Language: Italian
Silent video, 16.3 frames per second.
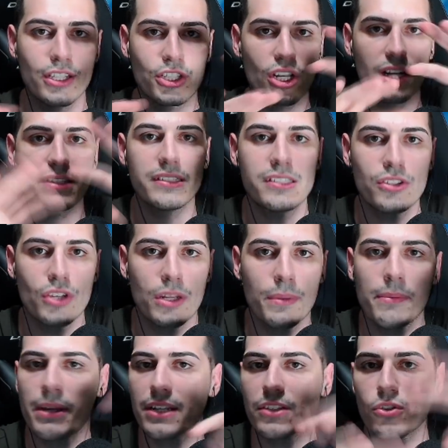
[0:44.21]
C'è la sezione,
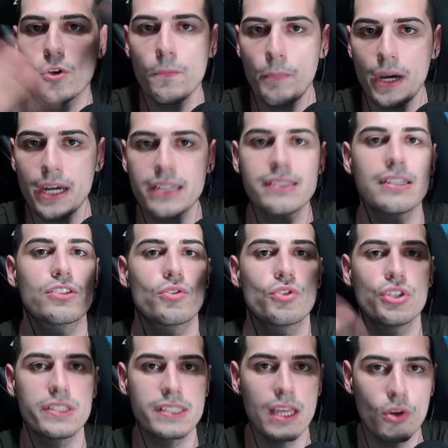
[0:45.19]
prima era scomparsa, adesso
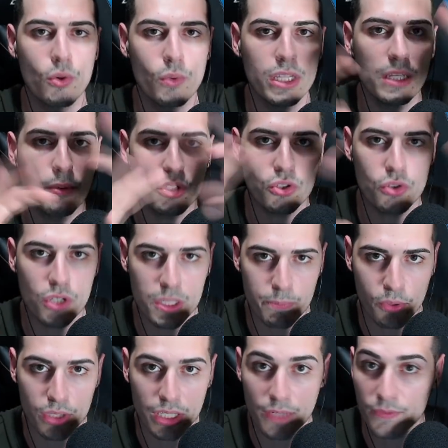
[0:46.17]
ci stanno, quindi posso
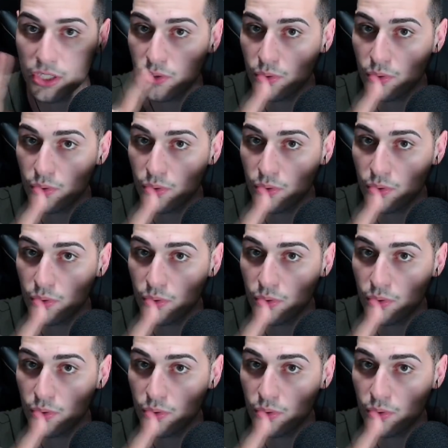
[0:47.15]
rispondervi su